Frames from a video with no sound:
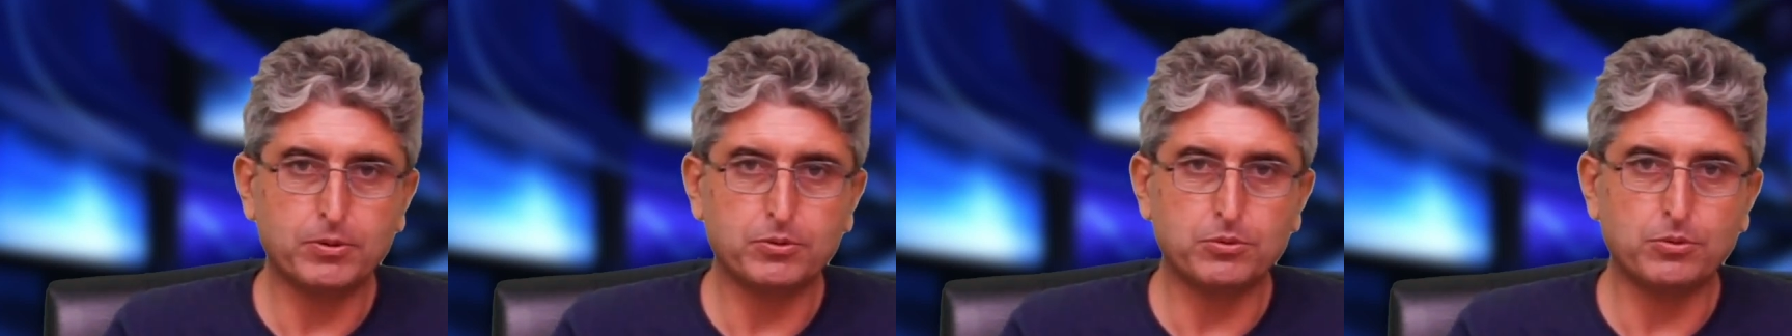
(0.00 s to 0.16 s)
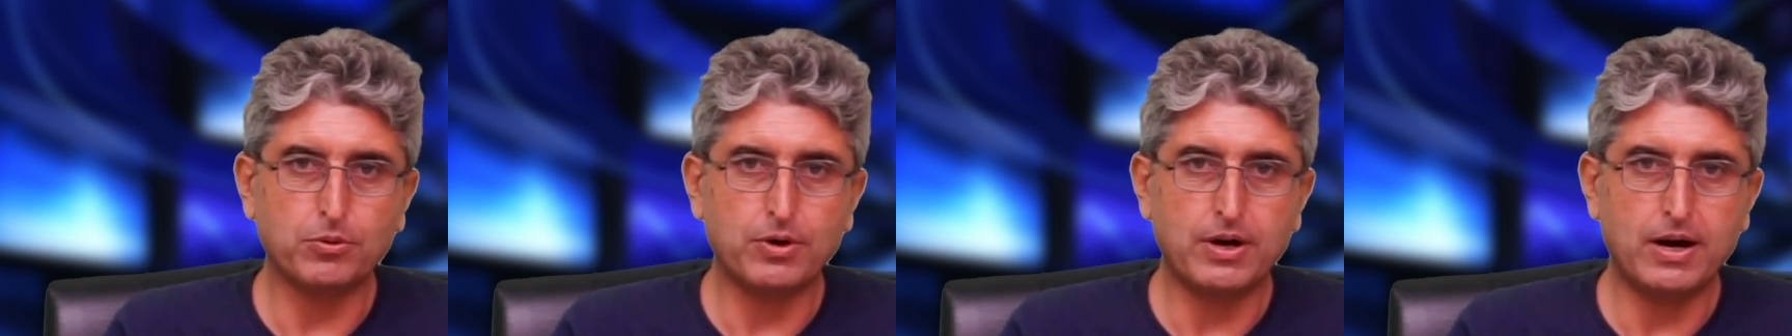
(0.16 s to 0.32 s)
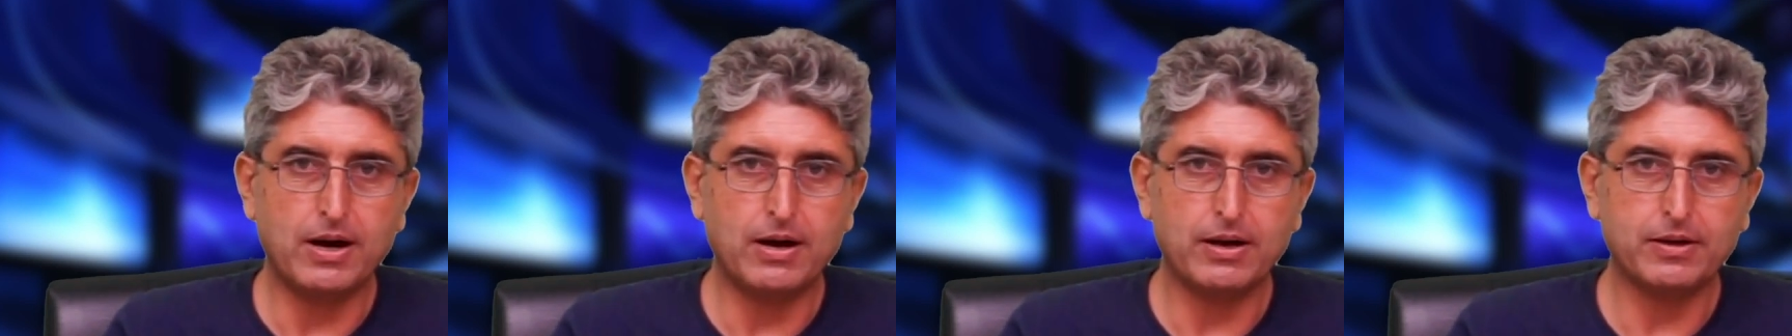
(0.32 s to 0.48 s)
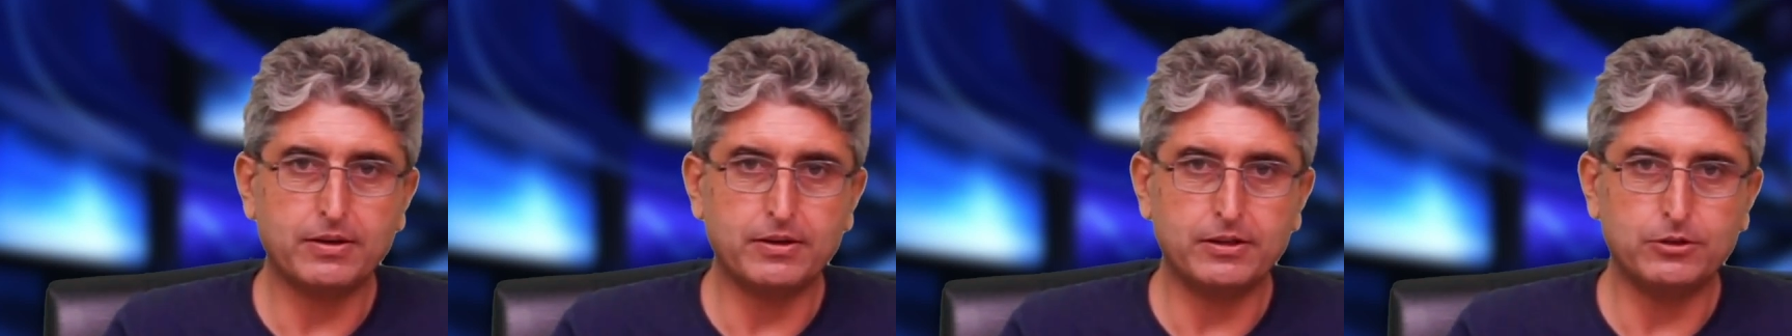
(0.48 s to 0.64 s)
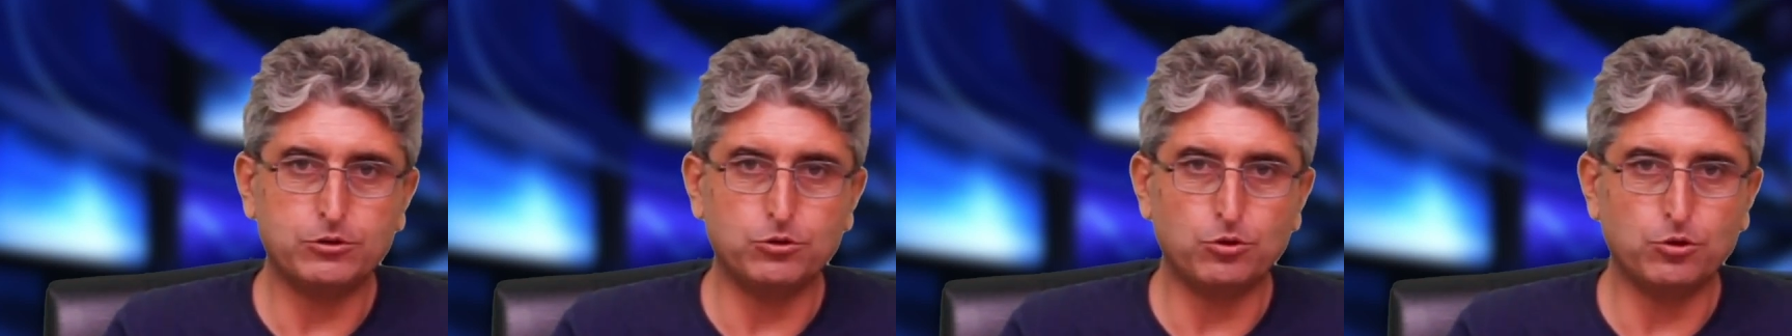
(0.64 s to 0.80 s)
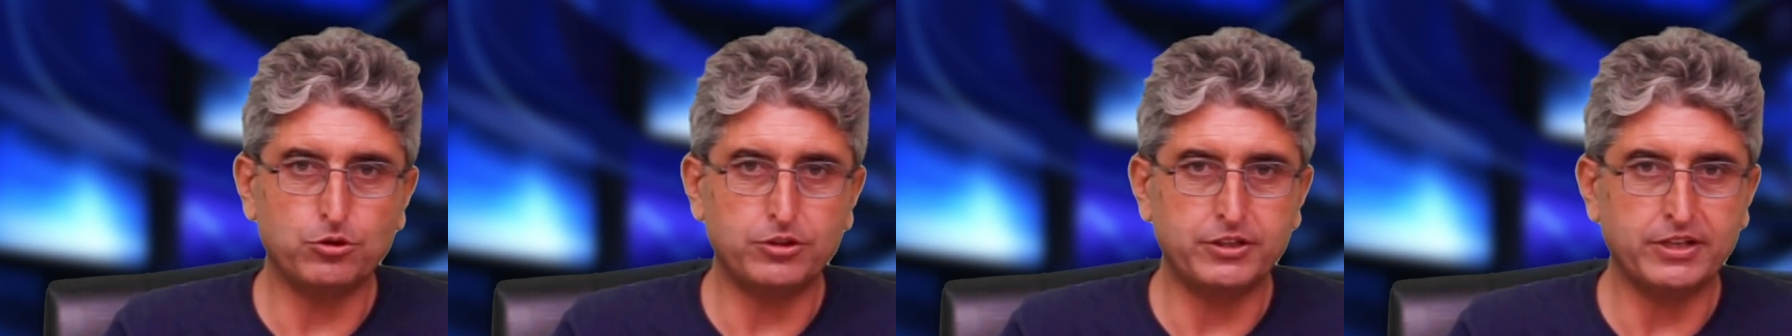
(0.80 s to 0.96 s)
पख्तनख्वा
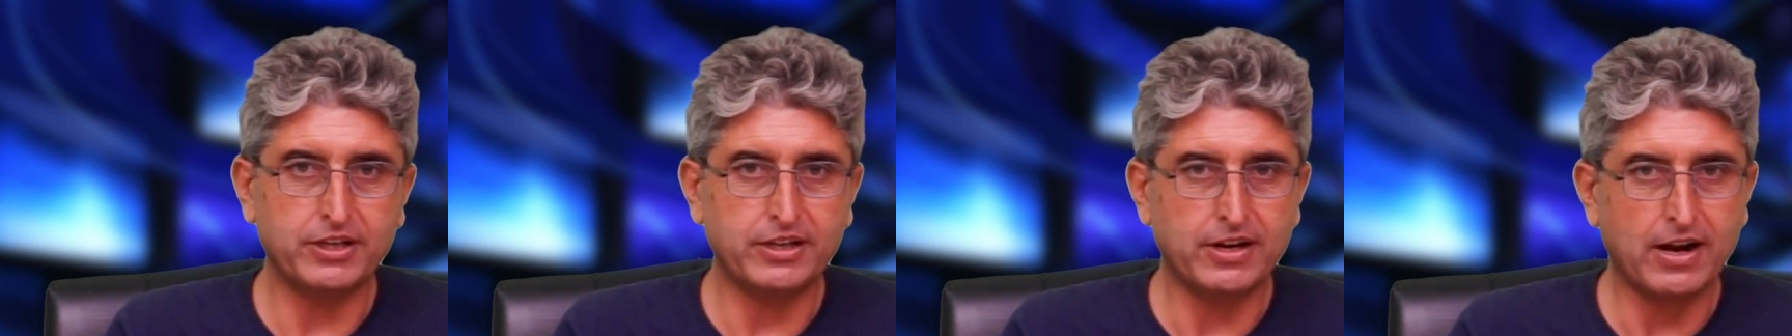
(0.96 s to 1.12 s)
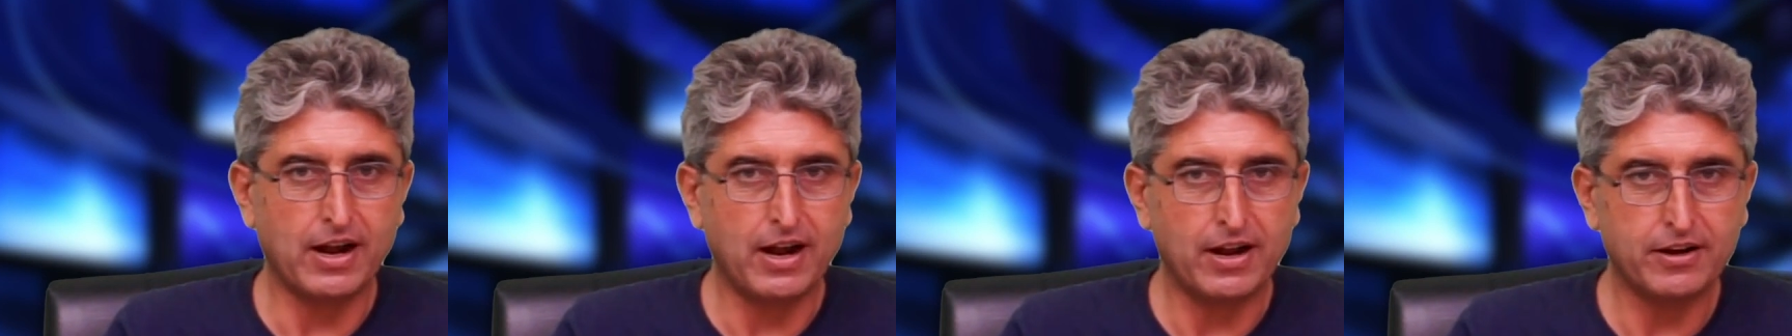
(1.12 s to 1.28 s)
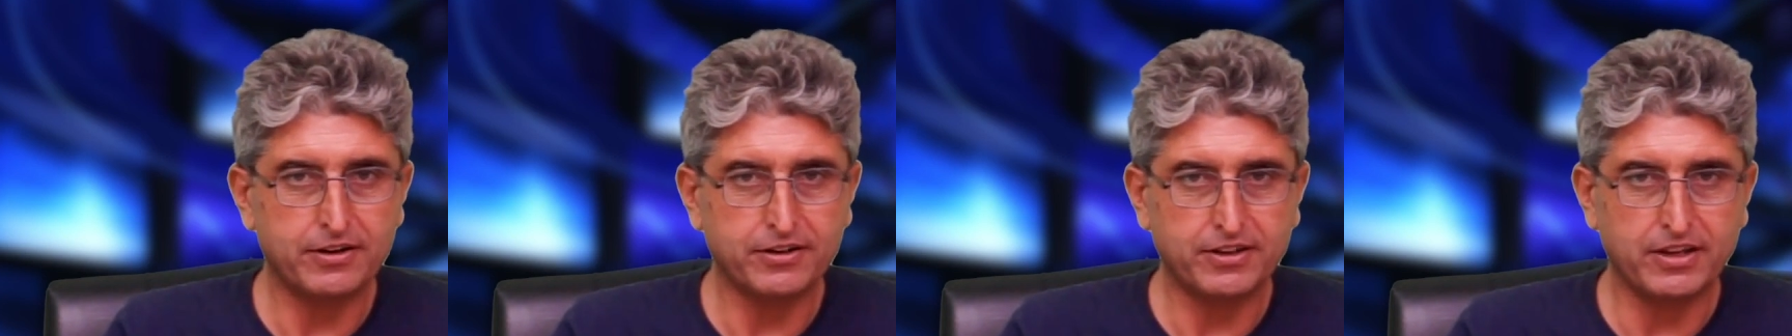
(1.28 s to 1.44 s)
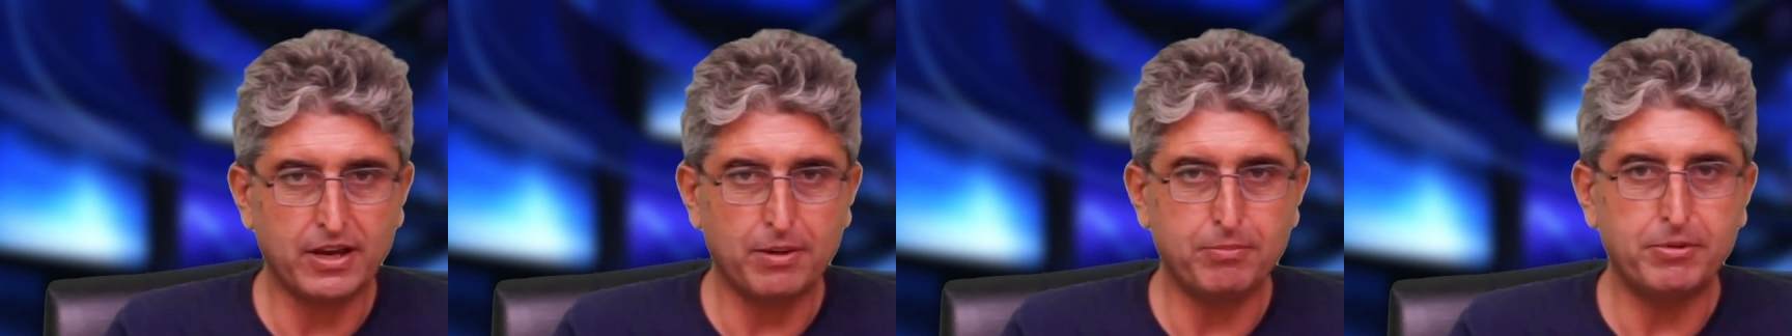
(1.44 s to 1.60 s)
की जो निगरान